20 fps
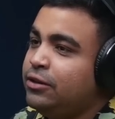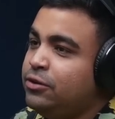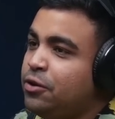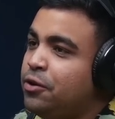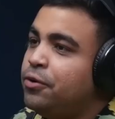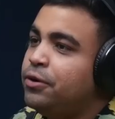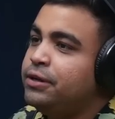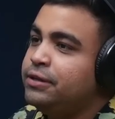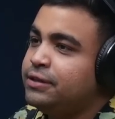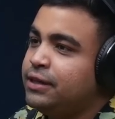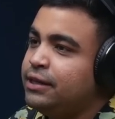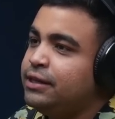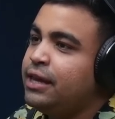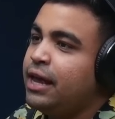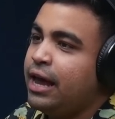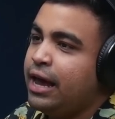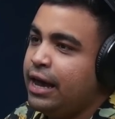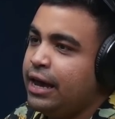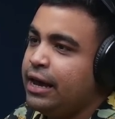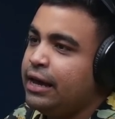atores que
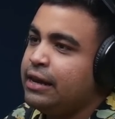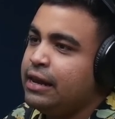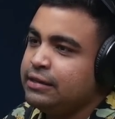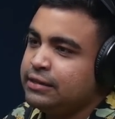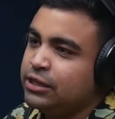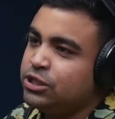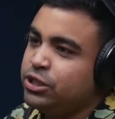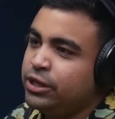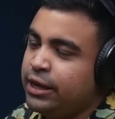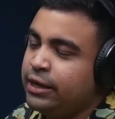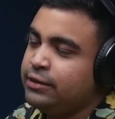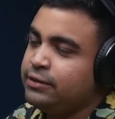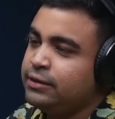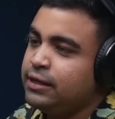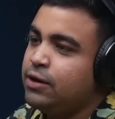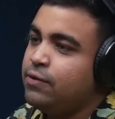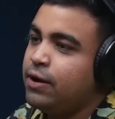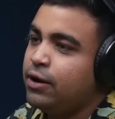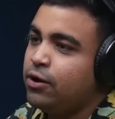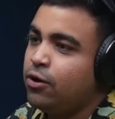tem né, nessa geração
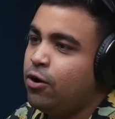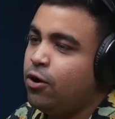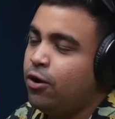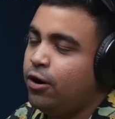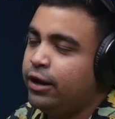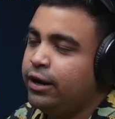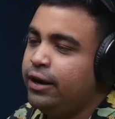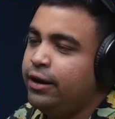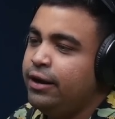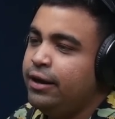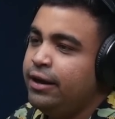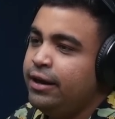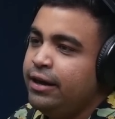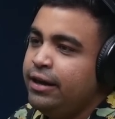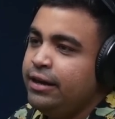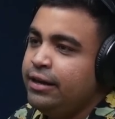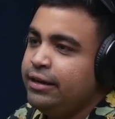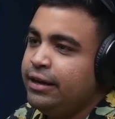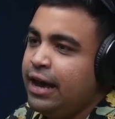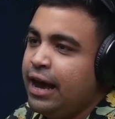geração agora.
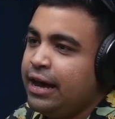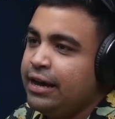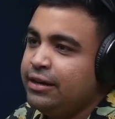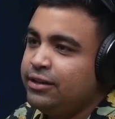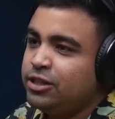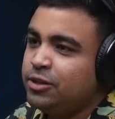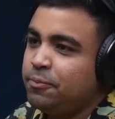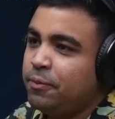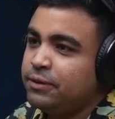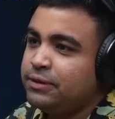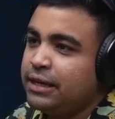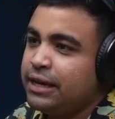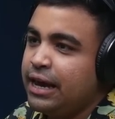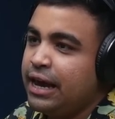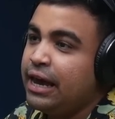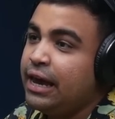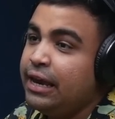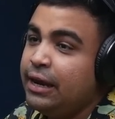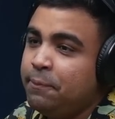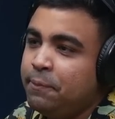E aí, tipo assim,
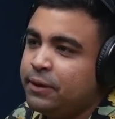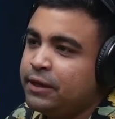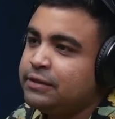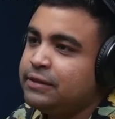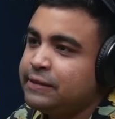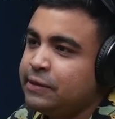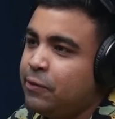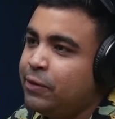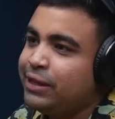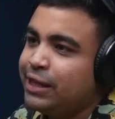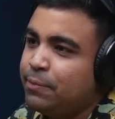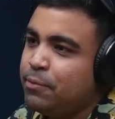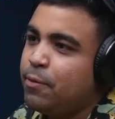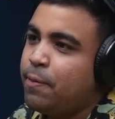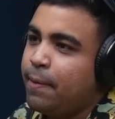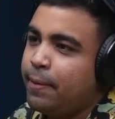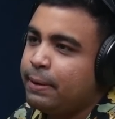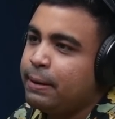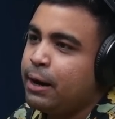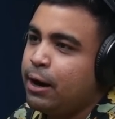ele precisa de 50 mil
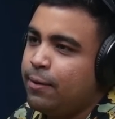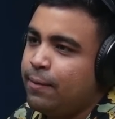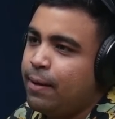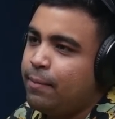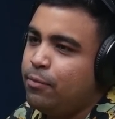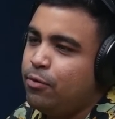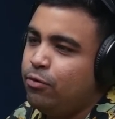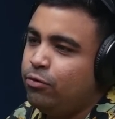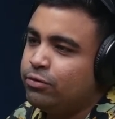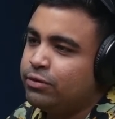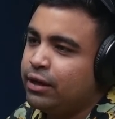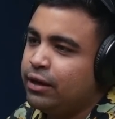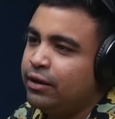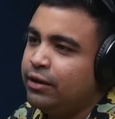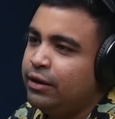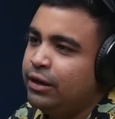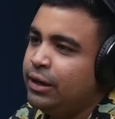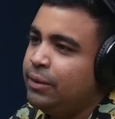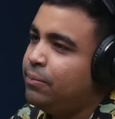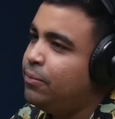pra pagar uma multa?
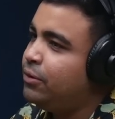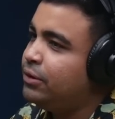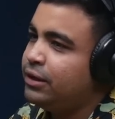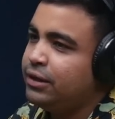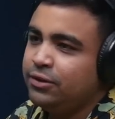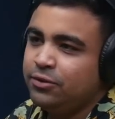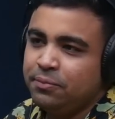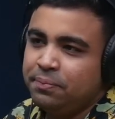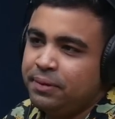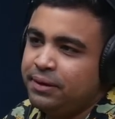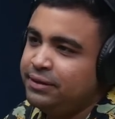Mano, ele não é,